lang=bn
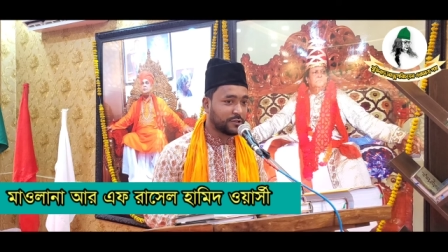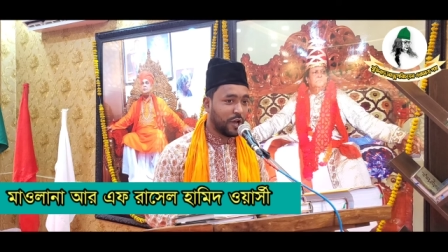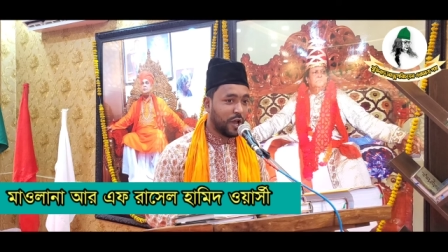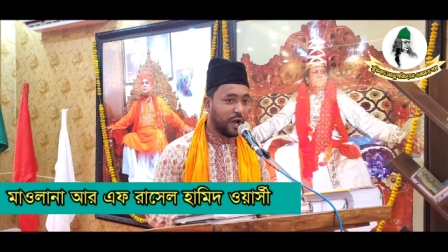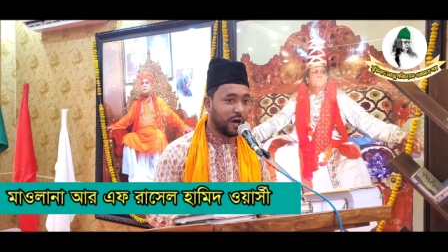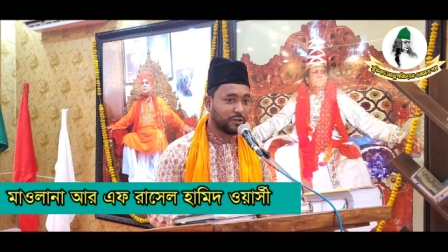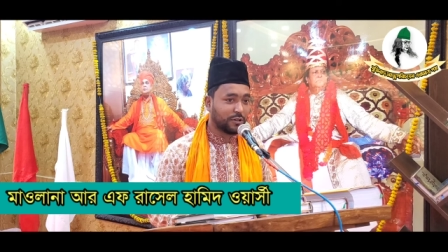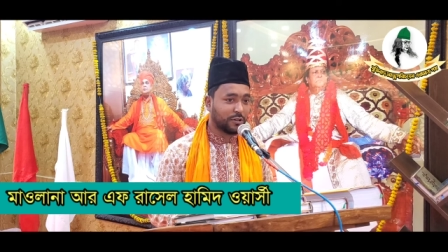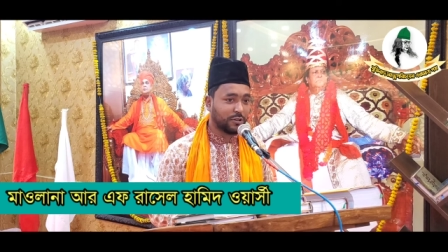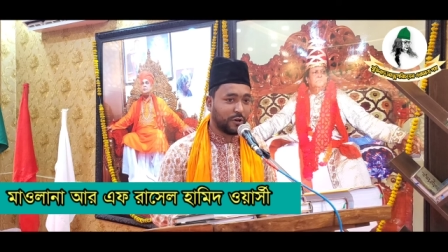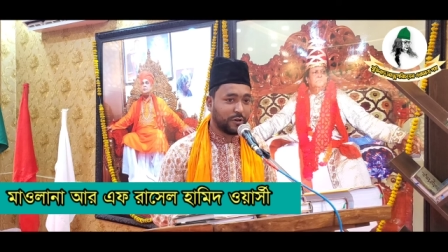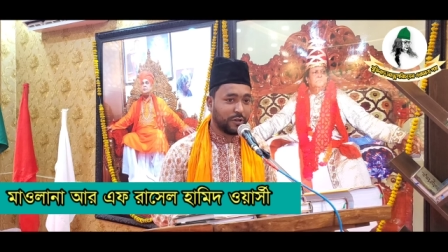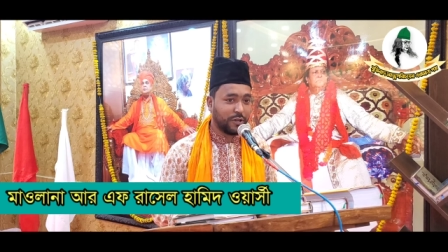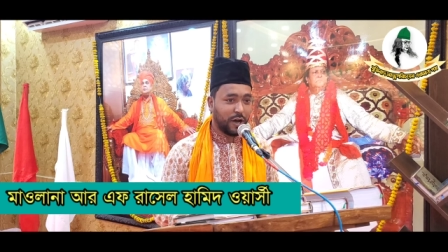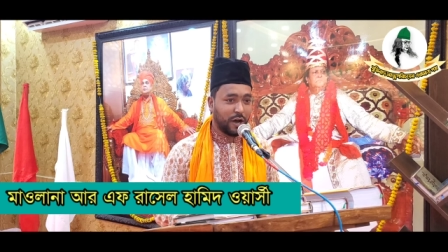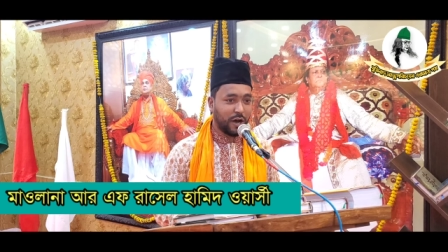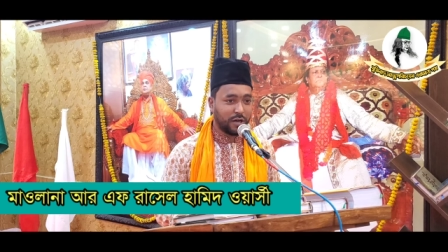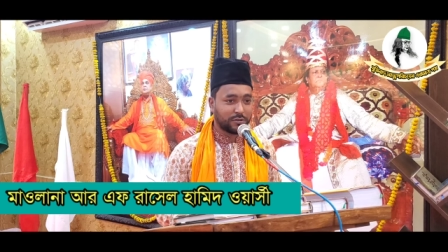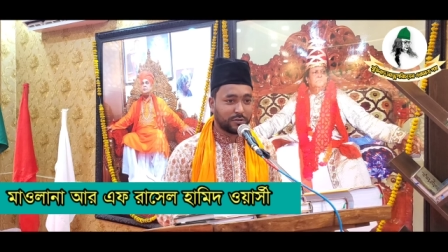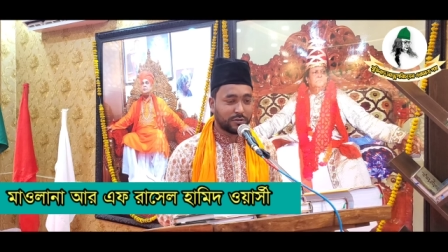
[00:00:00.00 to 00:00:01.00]
জয়াধ্বনি
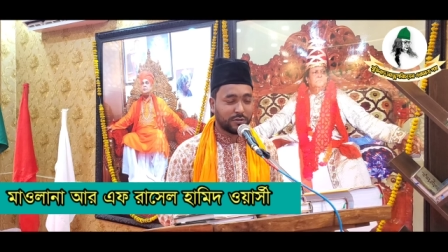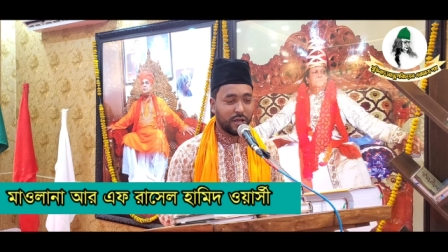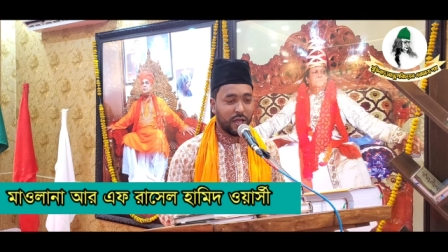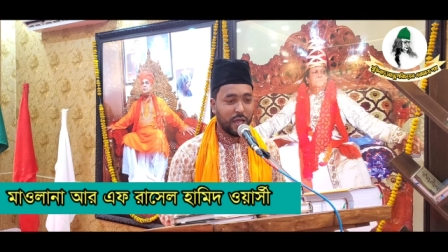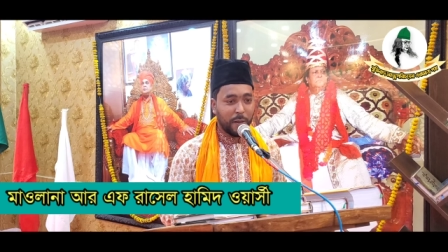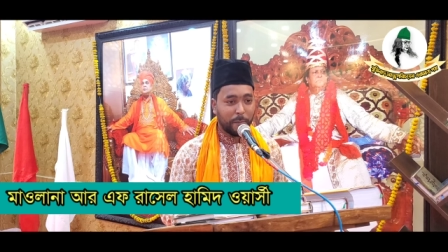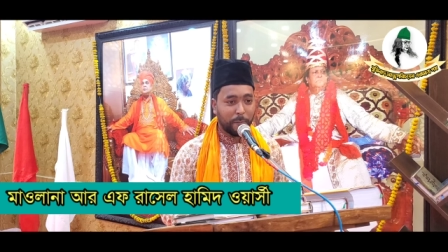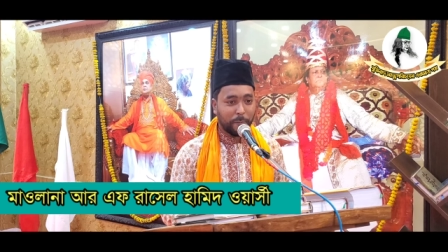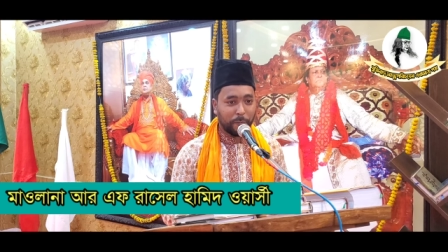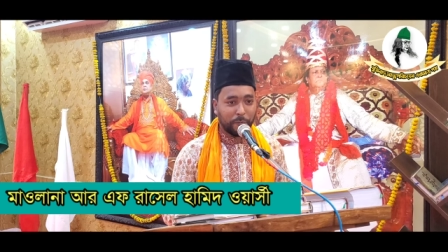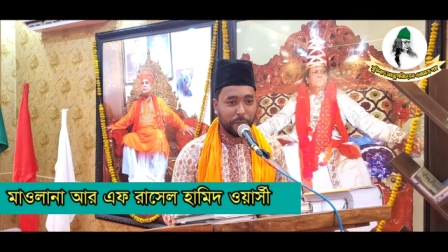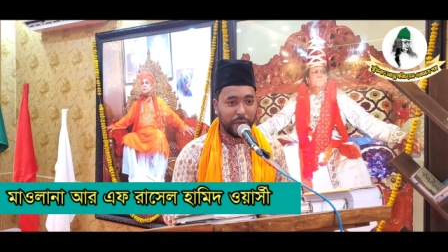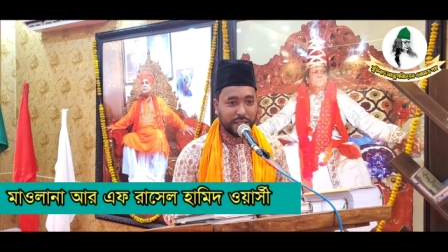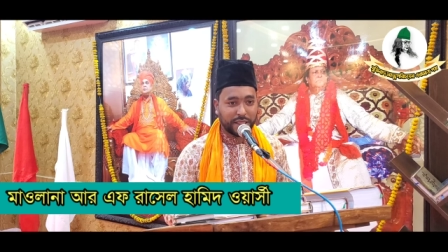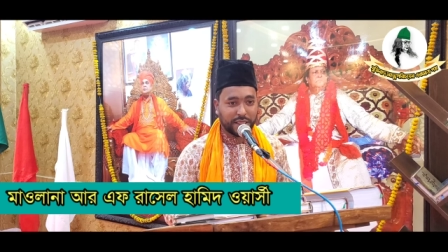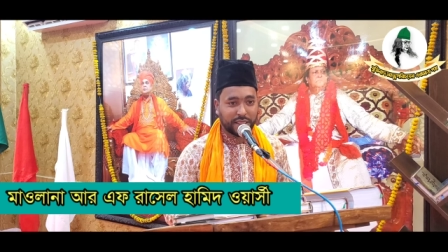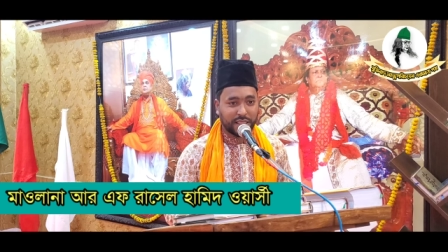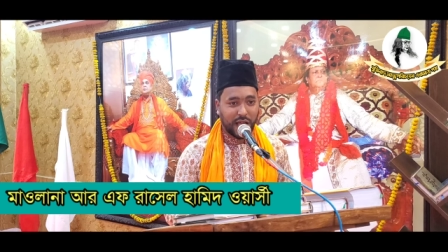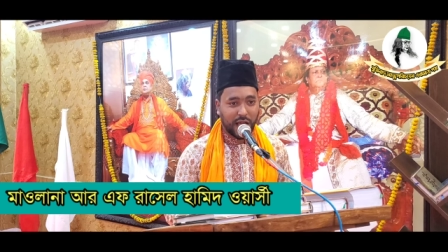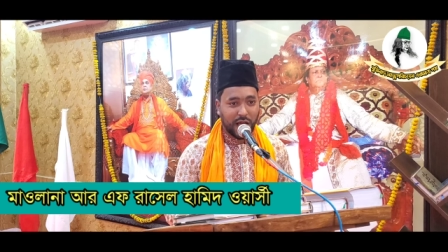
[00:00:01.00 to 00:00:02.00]
হোক
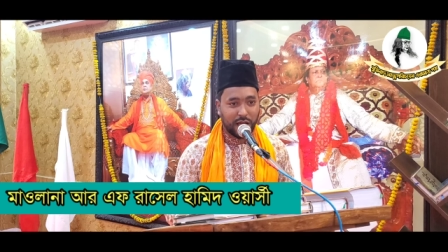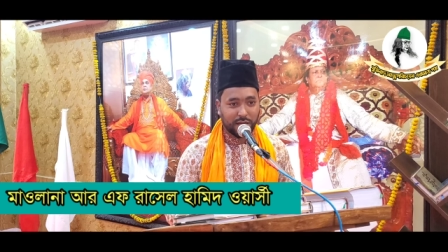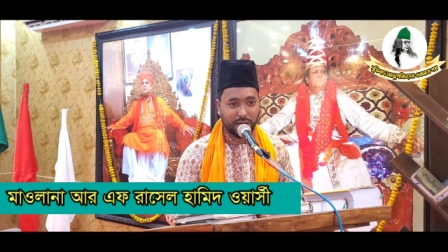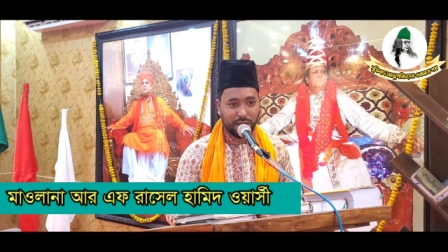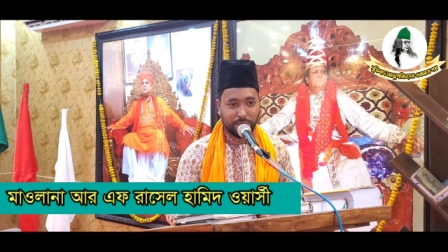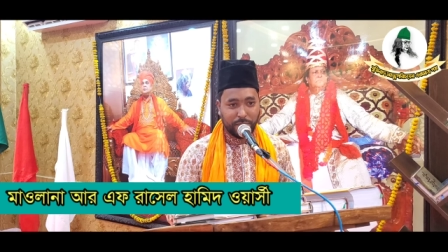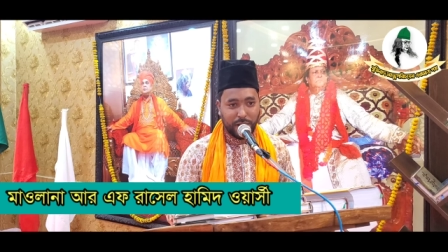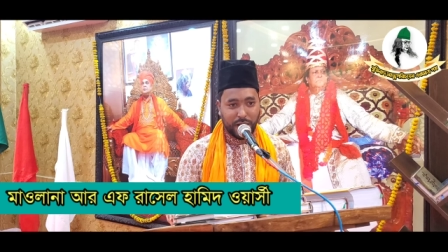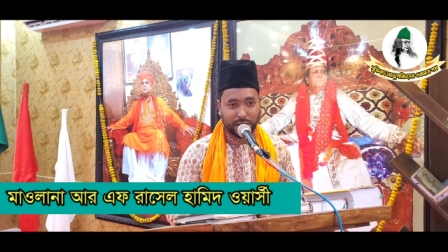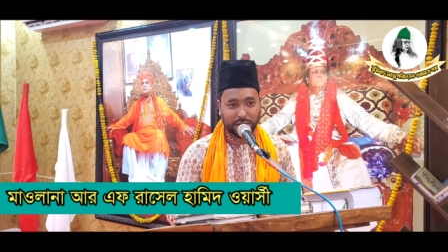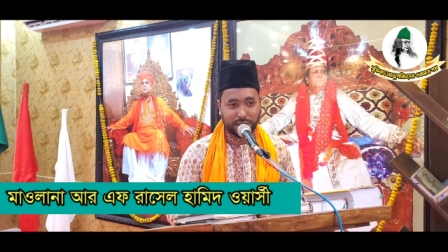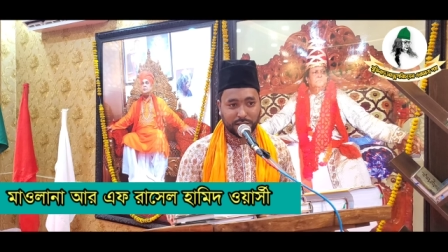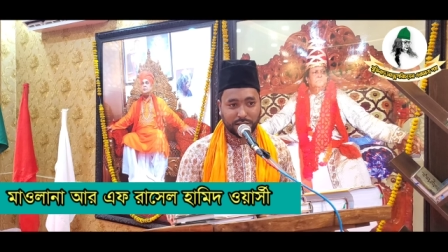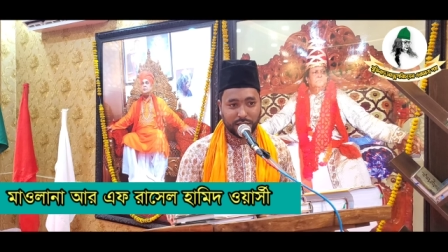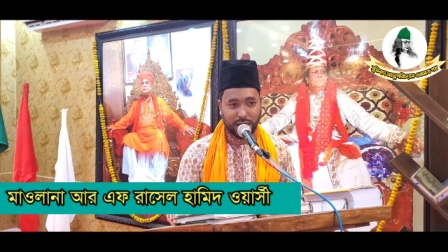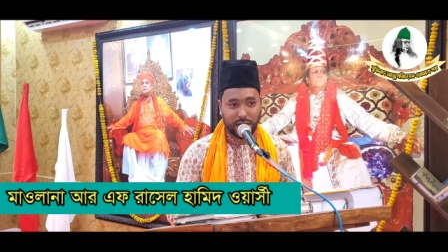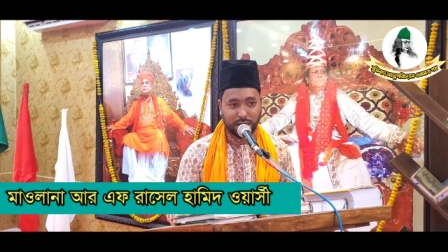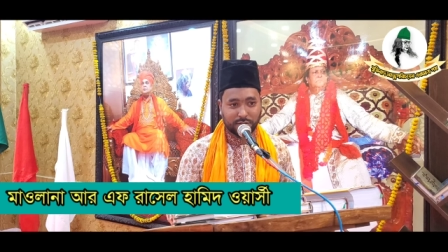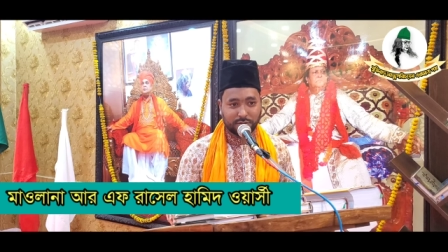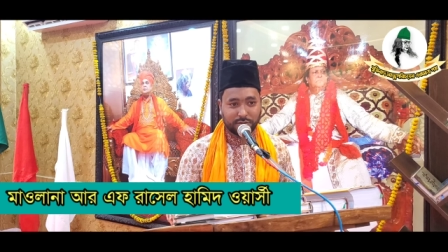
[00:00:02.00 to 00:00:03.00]
মিথ্যা নিপাত
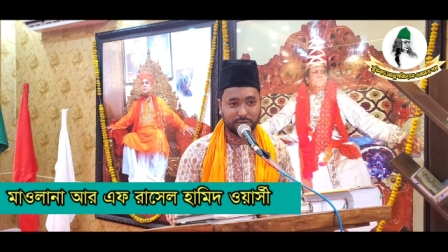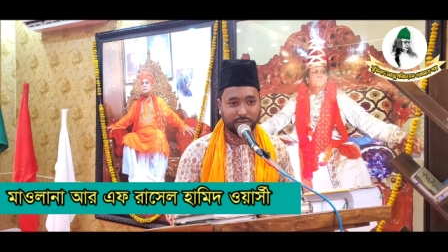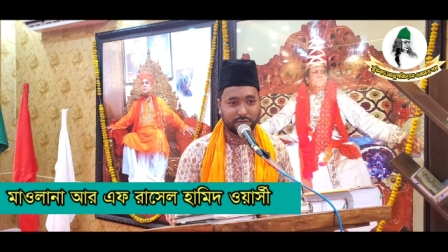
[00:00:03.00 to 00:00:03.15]
যাক